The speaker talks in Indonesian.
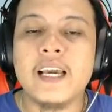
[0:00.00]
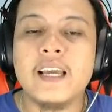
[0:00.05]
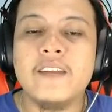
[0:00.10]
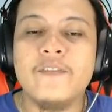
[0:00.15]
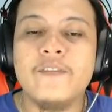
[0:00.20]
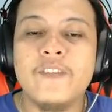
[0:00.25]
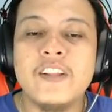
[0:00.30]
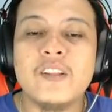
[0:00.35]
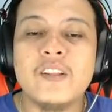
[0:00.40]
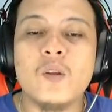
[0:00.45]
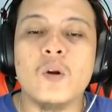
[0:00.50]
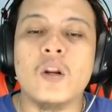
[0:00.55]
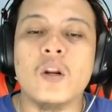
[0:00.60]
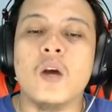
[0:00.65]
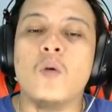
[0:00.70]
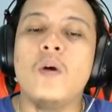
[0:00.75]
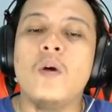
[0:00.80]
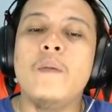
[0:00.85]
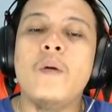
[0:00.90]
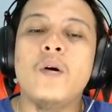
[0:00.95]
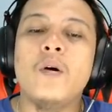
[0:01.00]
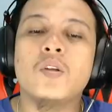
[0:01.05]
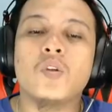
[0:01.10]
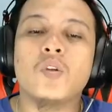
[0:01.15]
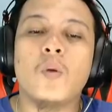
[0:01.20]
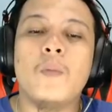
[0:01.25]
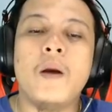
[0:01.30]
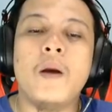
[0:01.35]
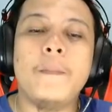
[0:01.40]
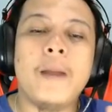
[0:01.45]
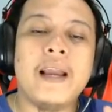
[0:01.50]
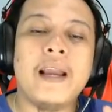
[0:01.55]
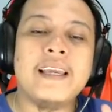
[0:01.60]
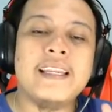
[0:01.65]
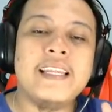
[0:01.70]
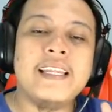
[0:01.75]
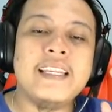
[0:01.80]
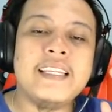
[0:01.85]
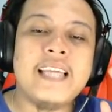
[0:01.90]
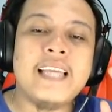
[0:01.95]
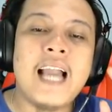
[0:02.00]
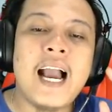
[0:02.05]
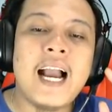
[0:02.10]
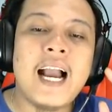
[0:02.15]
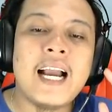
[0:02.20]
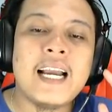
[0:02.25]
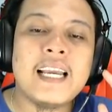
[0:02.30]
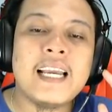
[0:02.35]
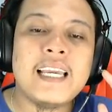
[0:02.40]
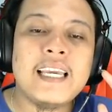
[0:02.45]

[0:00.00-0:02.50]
Adventure nah gue mau coba mainin yang